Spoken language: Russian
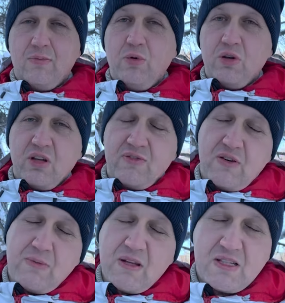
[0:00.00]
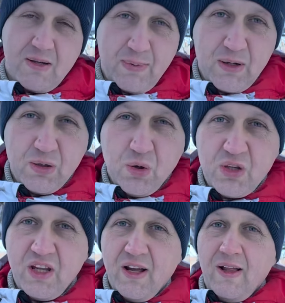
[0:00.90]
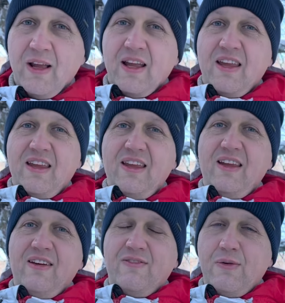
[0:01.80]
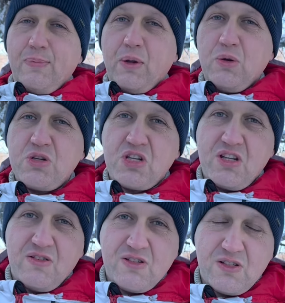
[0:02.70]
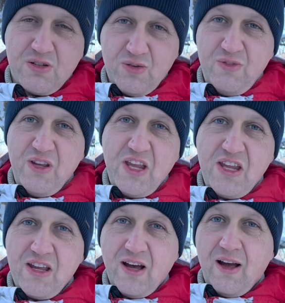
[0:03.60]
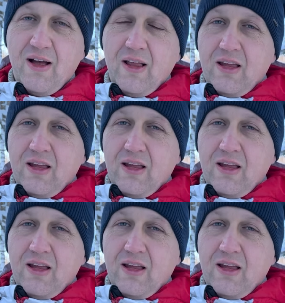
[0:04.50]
будет информация о продукте, и вы получите все видение